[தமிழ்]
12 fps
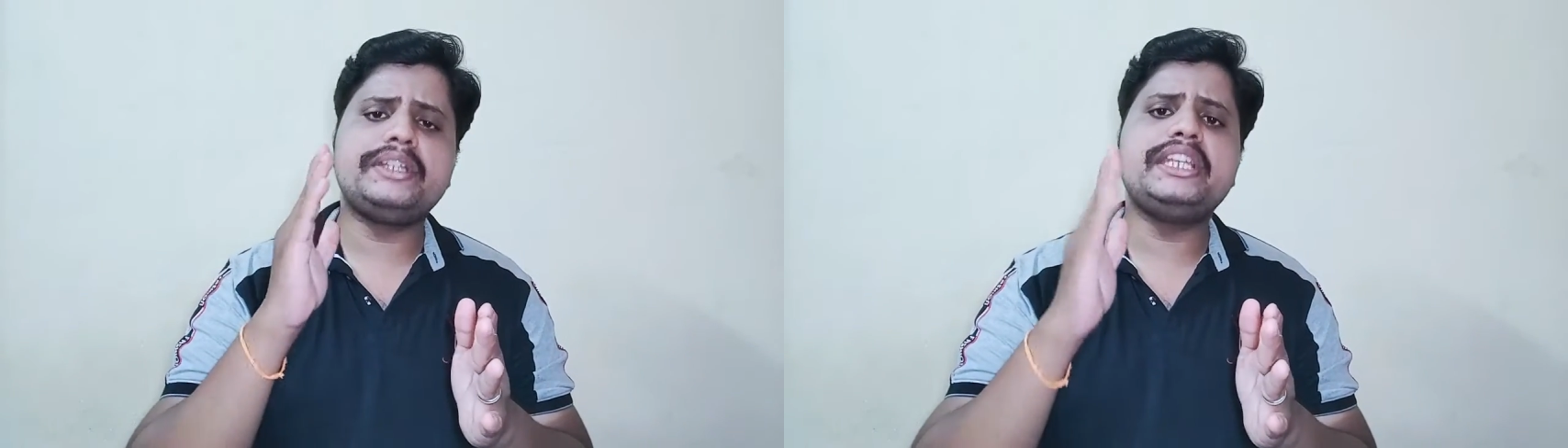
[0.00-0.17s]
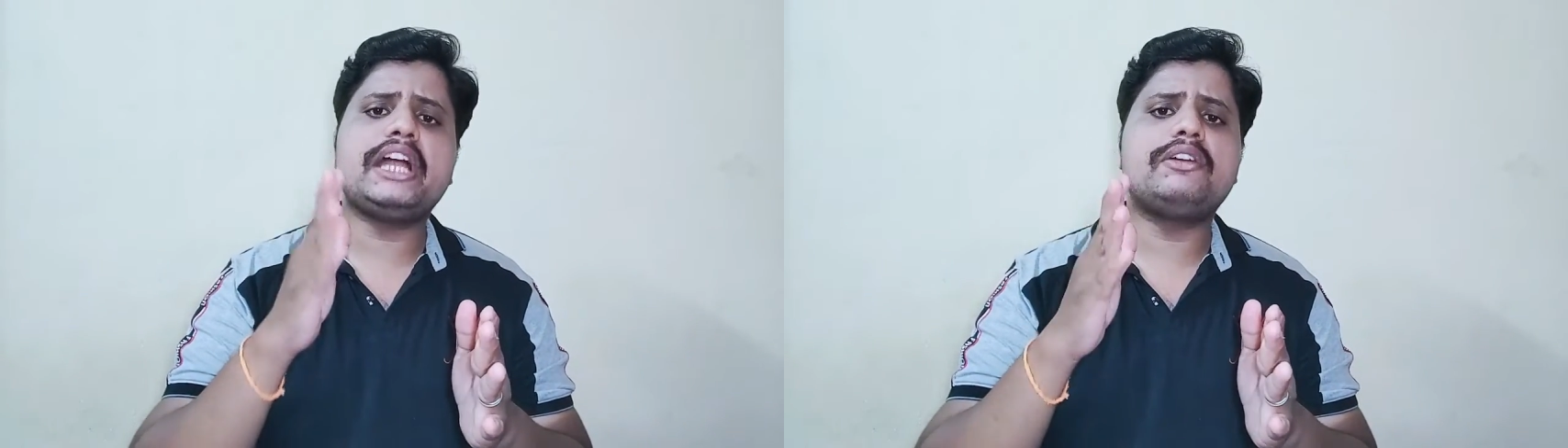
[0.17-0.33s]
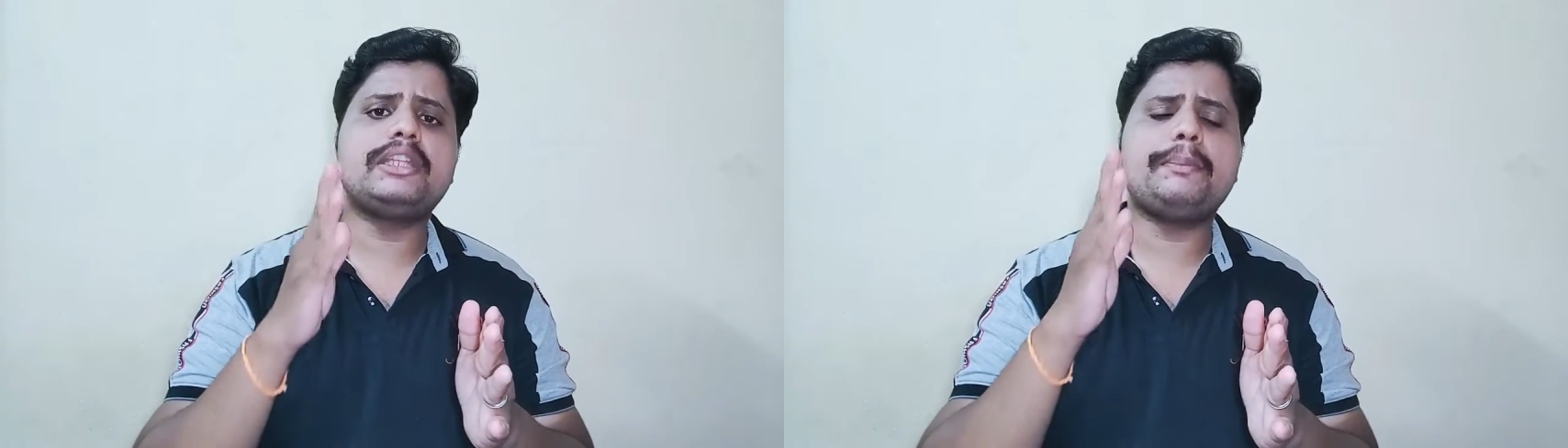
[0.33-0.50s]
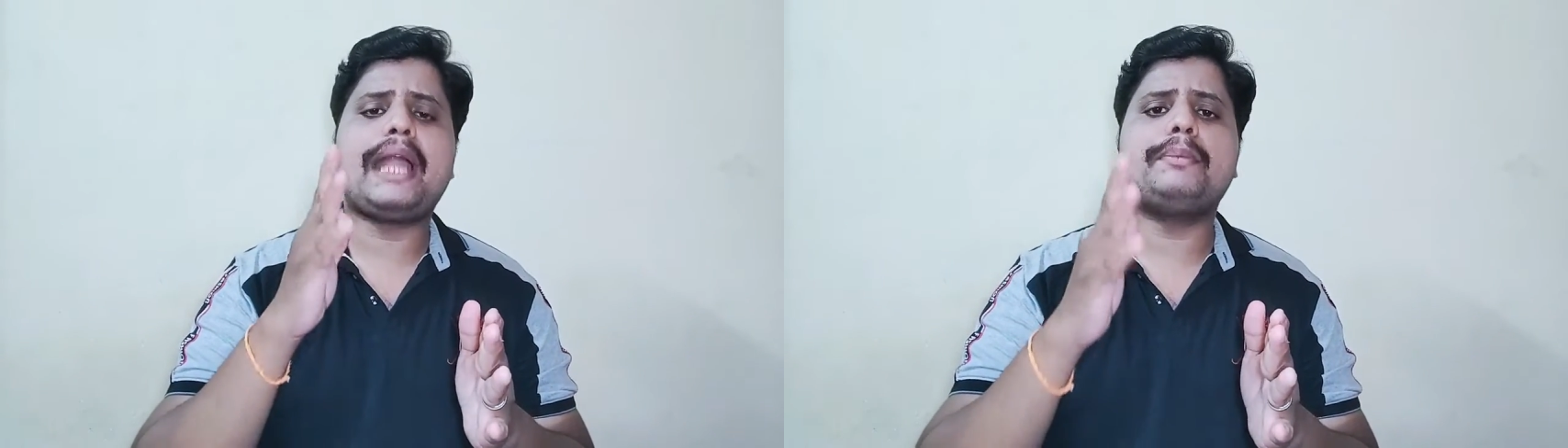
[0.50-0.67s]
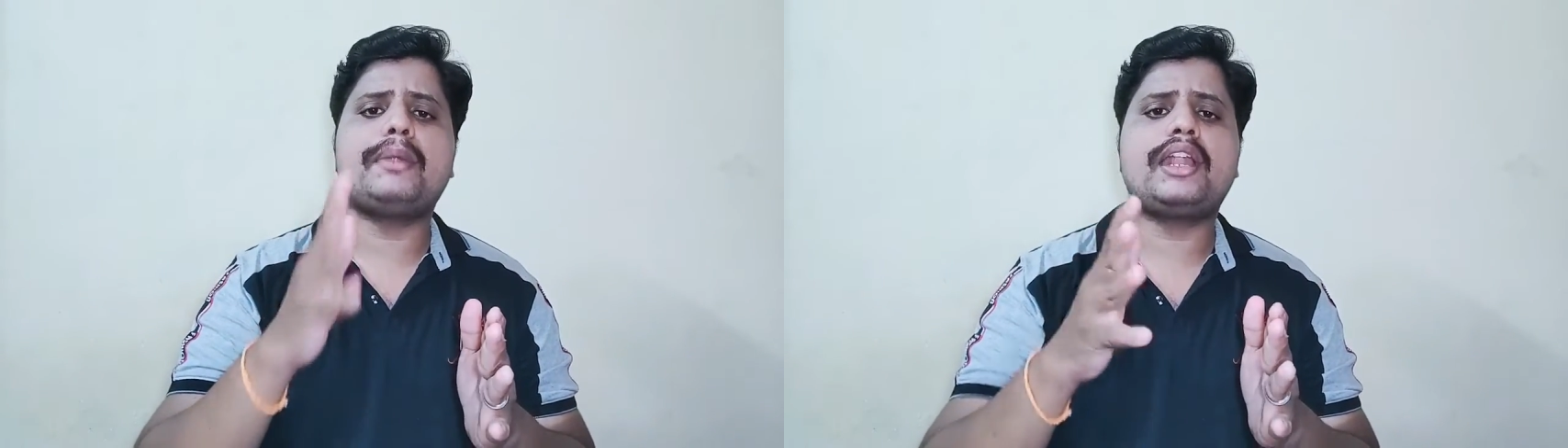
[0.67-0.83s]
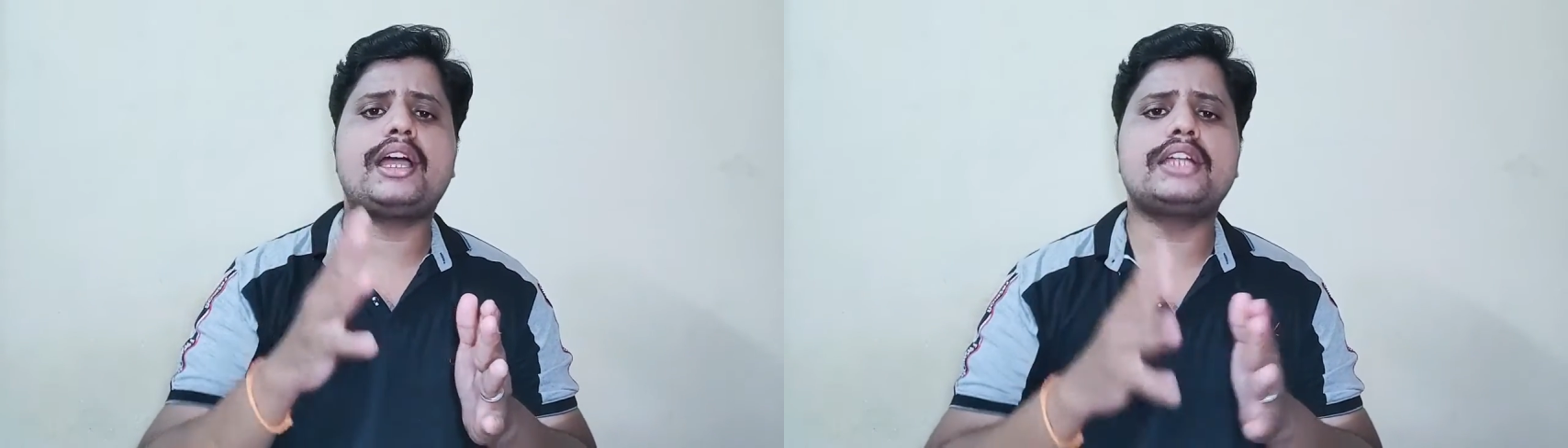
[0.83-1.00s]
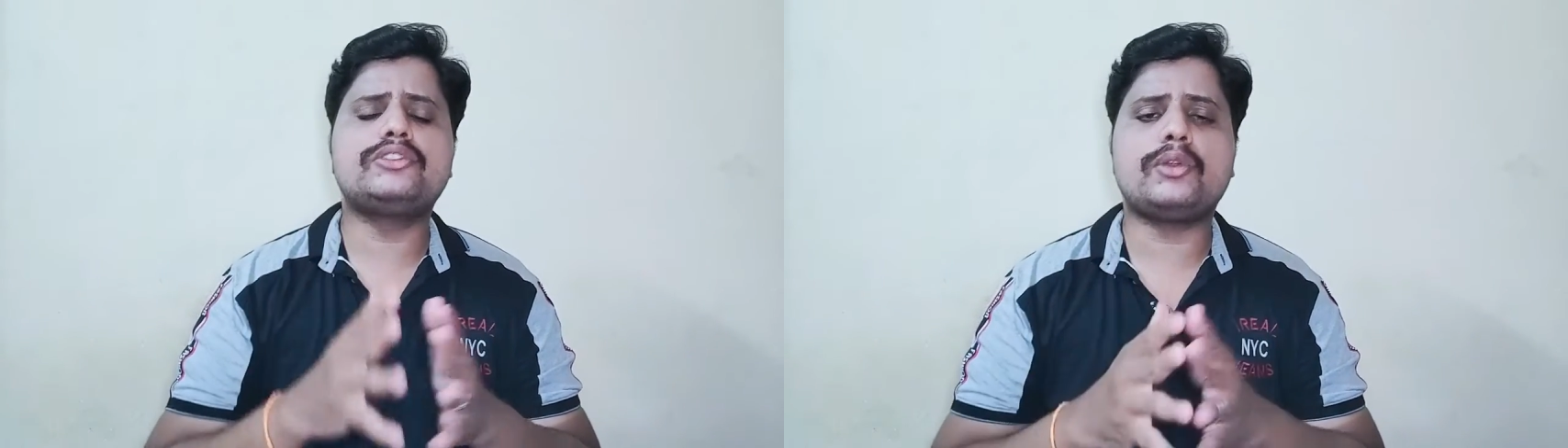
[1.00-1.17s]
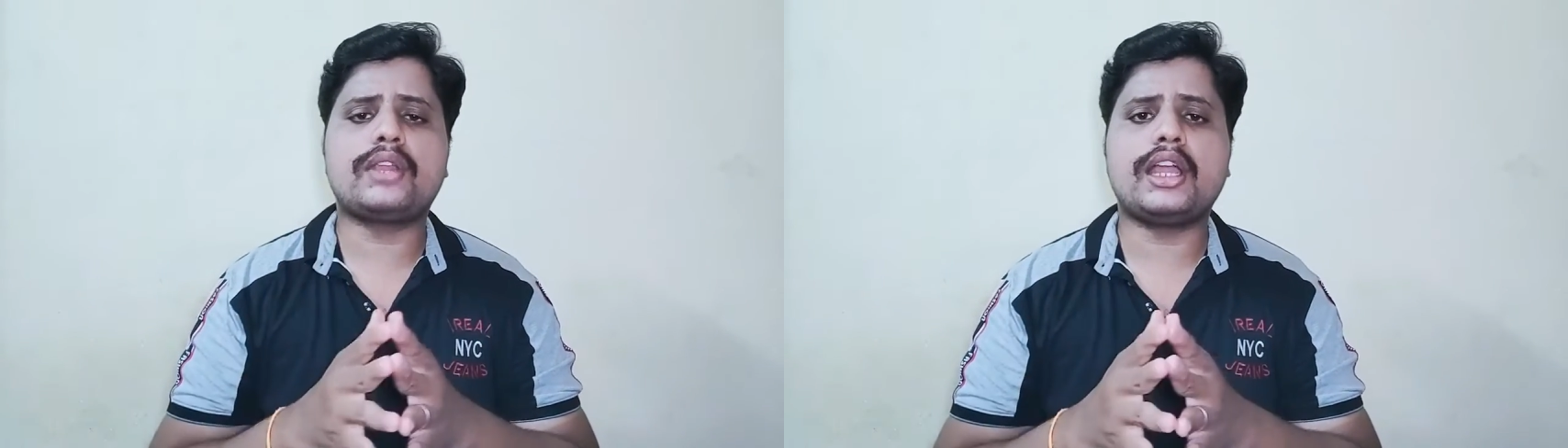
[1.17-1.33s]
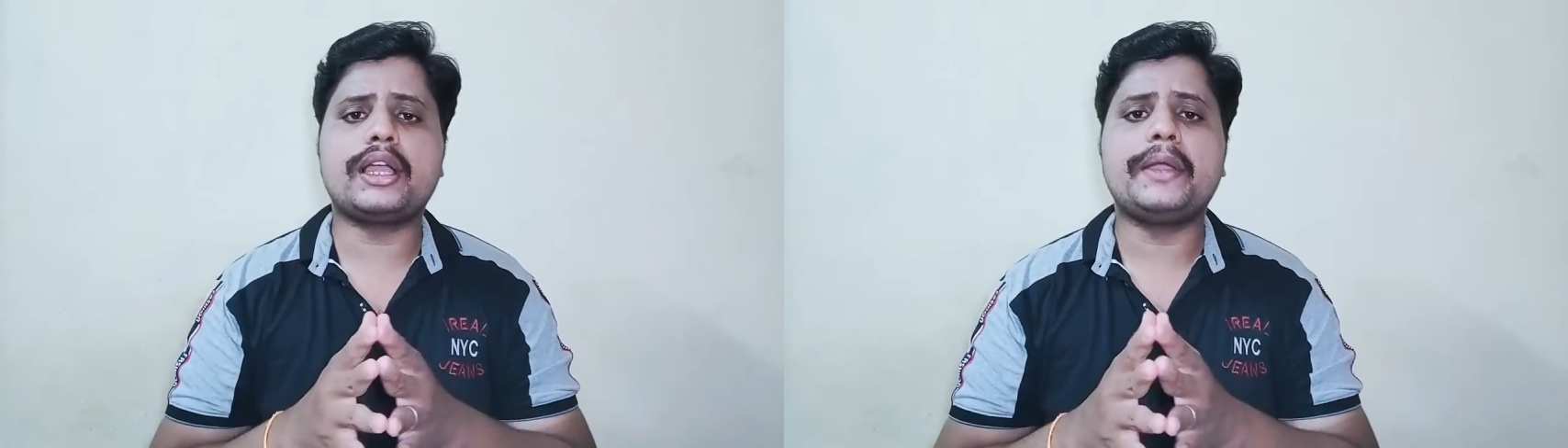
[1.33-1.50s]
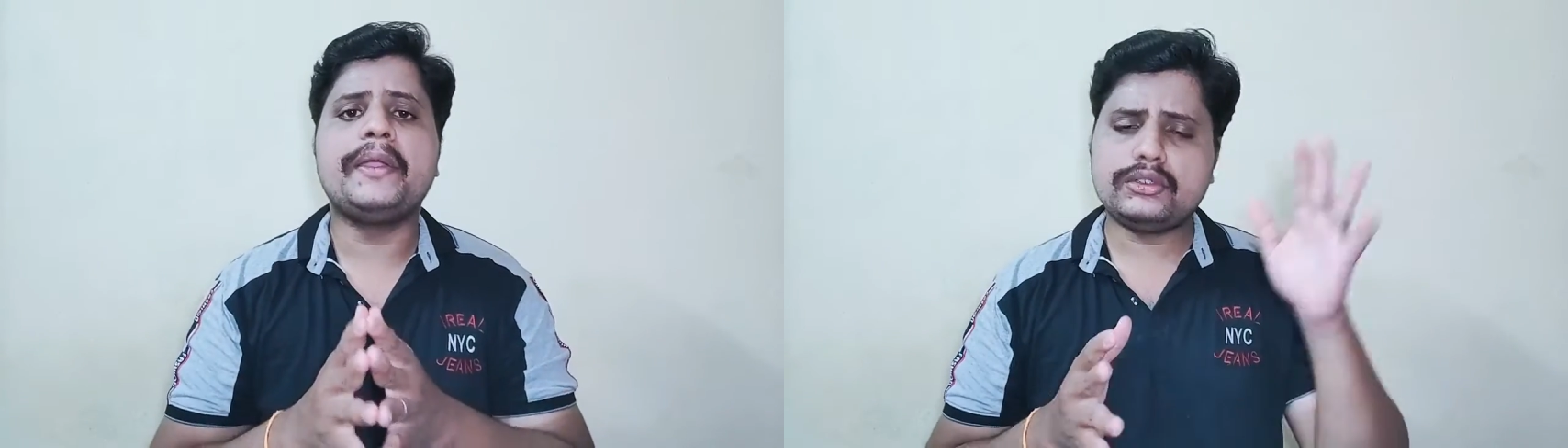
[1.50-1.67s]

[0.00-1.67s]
இந்தியா வந்து பேன் பண்ணாங்கன்னு சொல்கிறாங்க